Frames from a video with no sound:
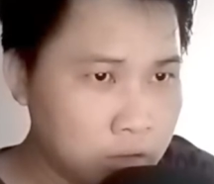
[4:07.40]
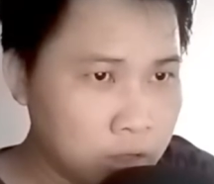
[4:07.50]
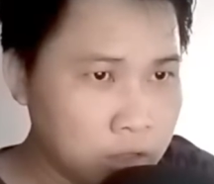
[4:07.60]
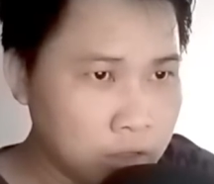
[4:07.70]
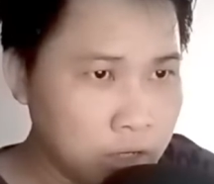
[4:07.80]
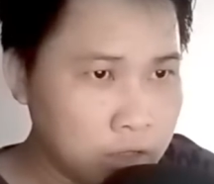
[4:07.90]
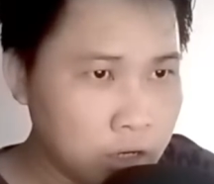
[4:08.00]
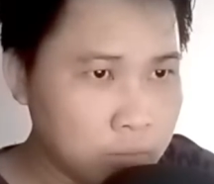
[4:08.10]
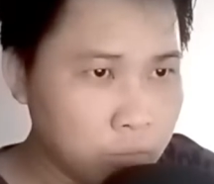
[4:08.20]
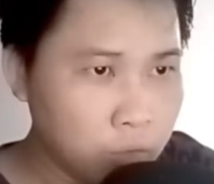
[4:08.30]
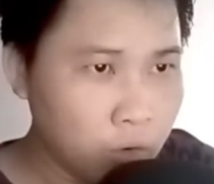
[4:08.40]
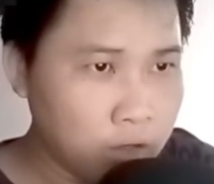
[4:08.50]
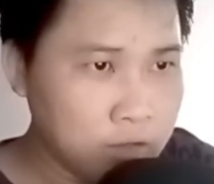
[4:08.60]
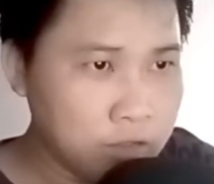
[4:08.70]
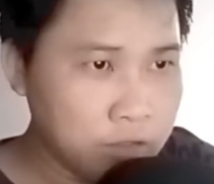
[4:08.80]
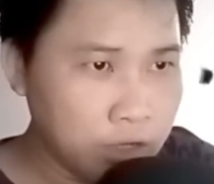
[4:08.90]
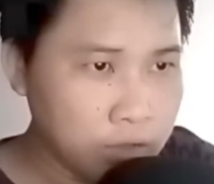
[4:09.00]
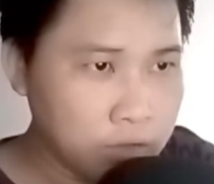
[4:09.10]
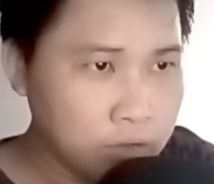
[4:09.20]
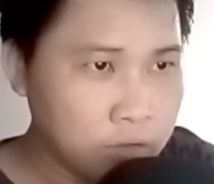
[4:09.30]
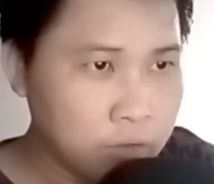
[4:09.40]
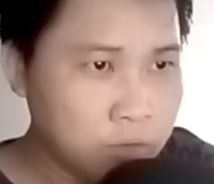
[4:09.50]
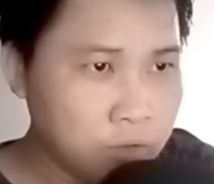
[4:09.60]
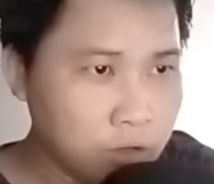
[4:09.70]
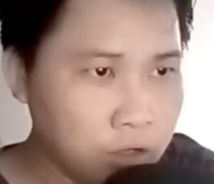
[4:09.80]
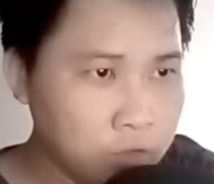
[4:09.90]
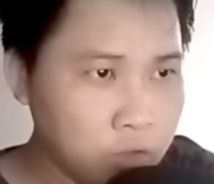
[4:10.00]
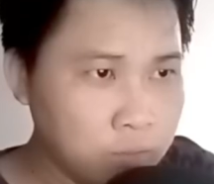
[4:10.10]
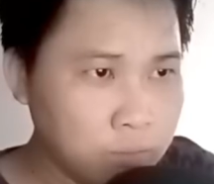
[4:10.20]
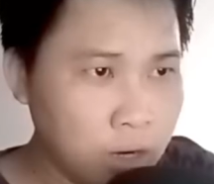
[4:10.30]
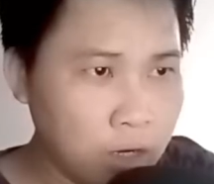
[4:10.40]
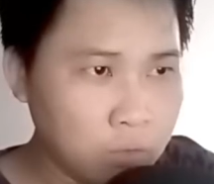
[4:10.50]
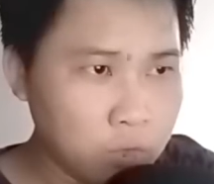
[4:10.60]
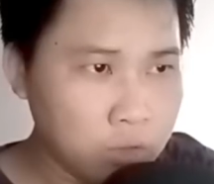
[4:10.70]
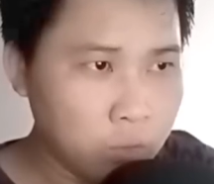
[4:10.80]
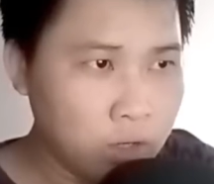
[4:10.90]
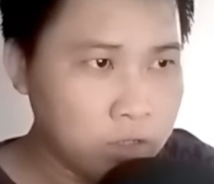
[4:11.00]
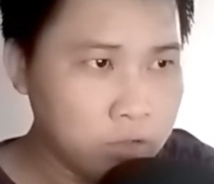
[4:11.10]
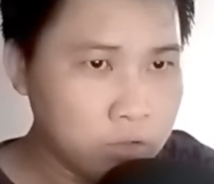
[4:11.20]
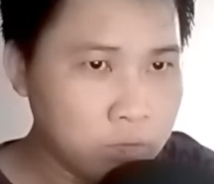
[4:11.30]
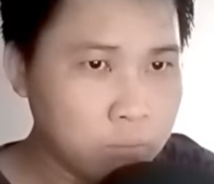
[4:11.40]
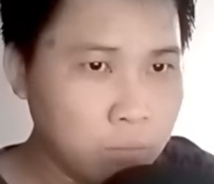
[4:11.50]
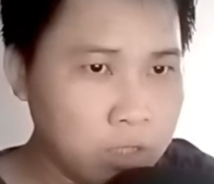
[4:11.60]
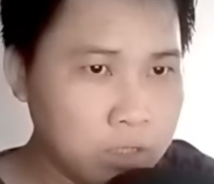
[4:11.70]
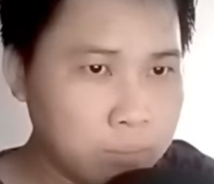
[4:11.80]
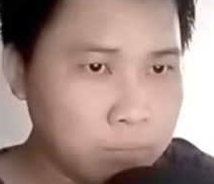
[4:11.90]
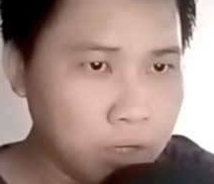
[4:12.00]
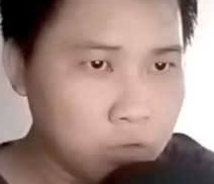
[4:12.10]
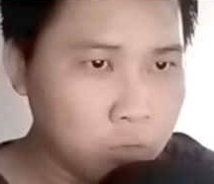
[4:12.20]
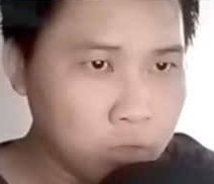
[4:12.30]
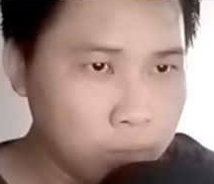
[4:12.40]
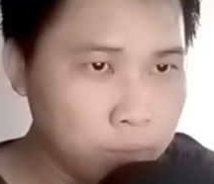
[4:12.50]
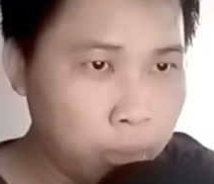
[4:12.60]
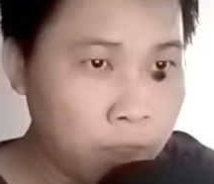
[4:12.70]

Ta gần đây cần một khoản linh thạch, lợi nhuận mà quyền quá linh hương mấy năm nay thu thập,